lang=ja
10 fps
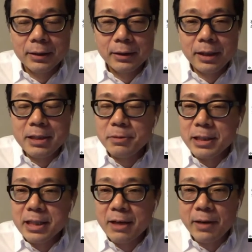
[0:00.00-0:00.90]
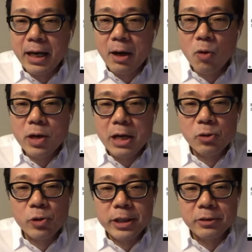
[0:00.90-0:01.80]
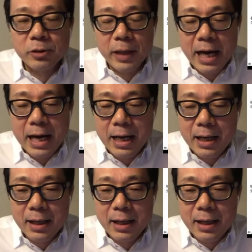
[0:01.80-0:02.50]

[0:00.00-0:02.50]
で、伊深さんは音楽を聴くのが